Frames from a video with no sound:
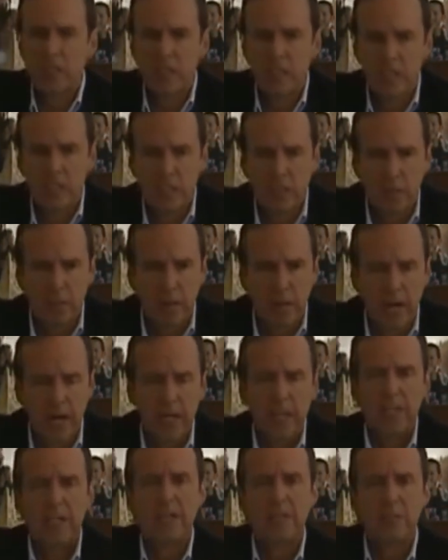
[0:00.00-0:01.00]
en el
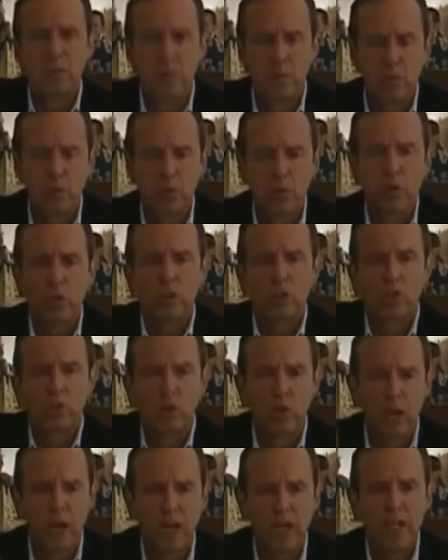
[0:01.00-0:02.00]
Chapare, el productor de
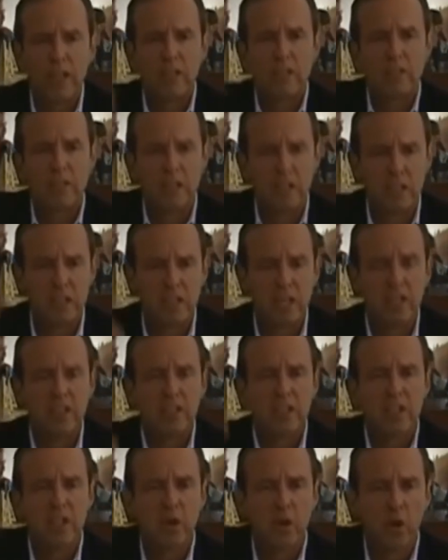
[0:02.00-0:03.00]
cocaína de
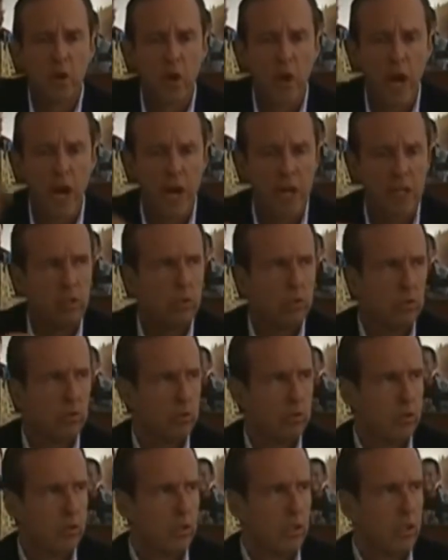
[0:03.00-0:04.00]
35 años,
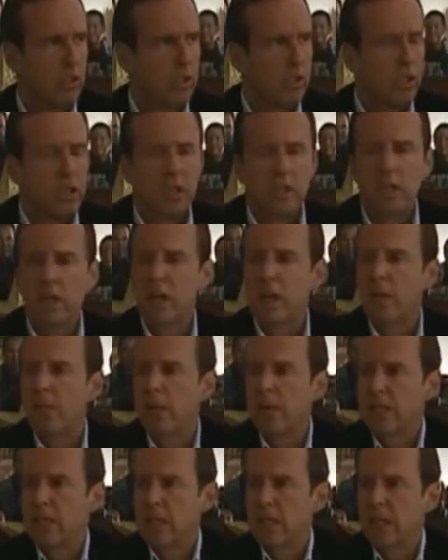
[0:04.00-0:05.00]
que la
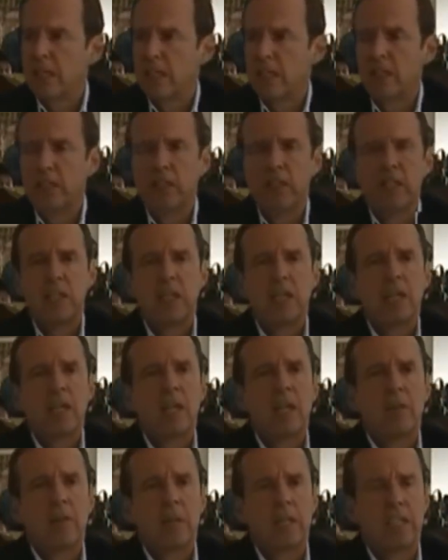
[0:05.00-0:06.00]
manda a la Argentina, que
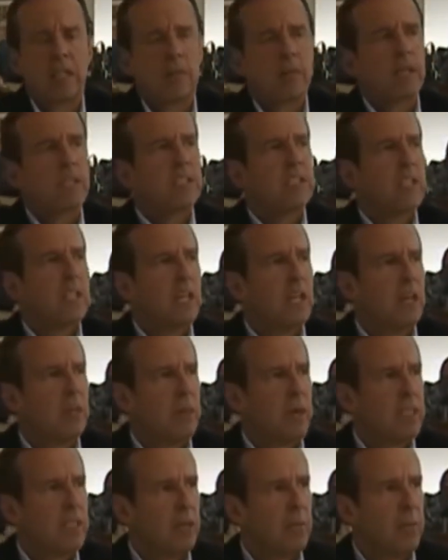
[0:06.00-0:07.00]
la manda a Brasil y la
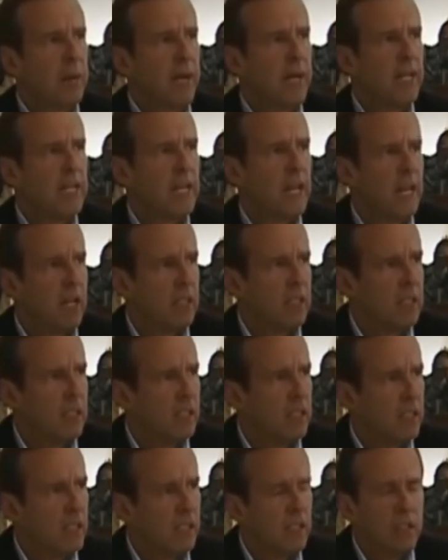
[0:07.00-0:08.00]
manda para allá.
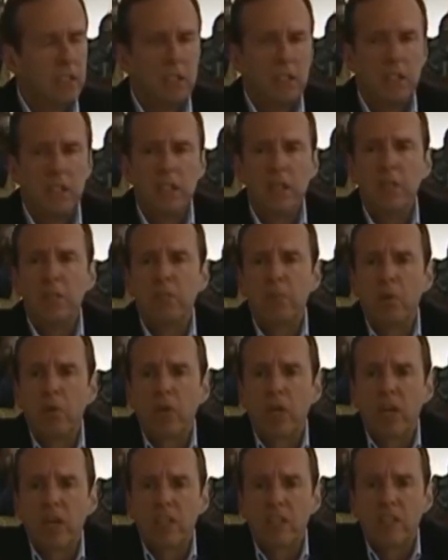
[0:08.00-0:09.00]
¿Y por
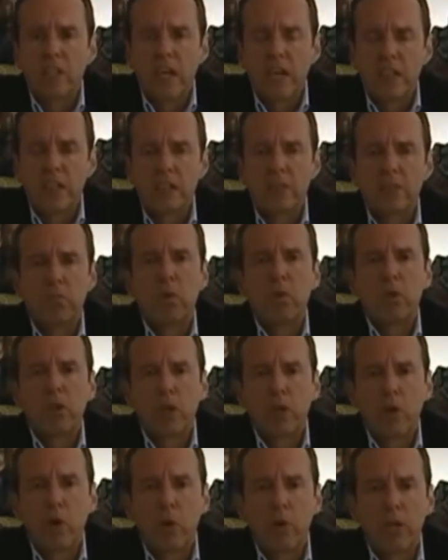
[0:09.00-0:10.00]
qué estás, por
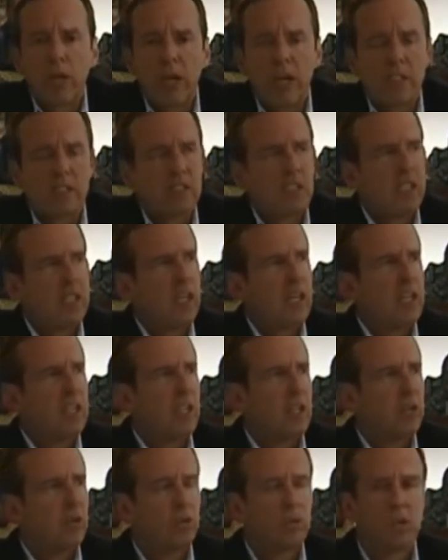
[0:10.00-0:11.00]
qué cobijaste el
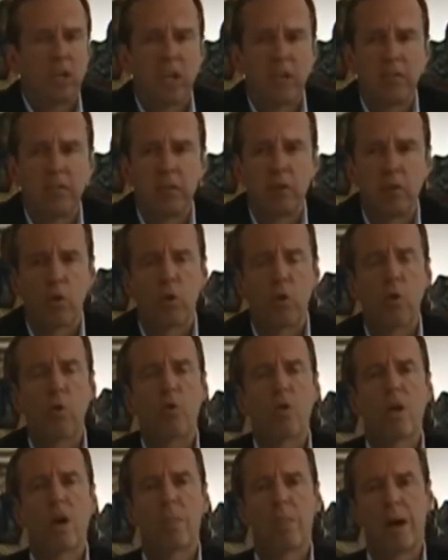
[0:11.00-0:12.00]
narcotráfico? Con
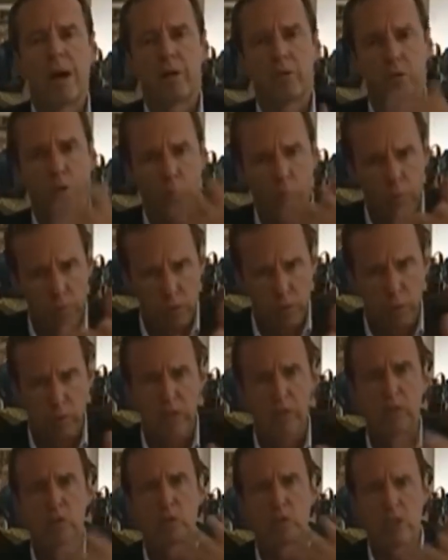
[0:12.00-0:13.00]
una mano López
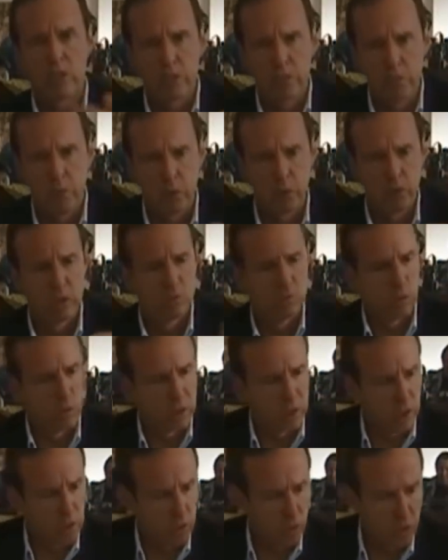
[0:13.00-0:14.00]
Obrador responde, ¿por
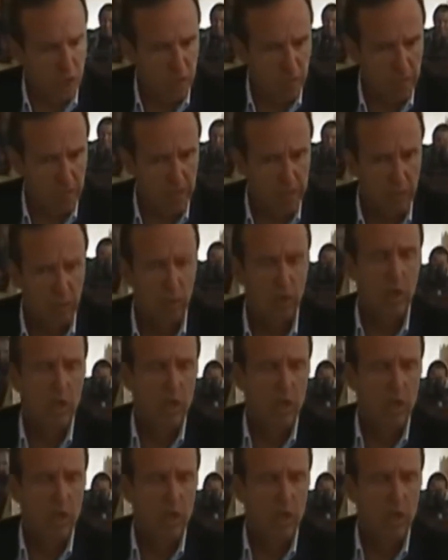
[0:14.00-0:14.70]
qué con una mano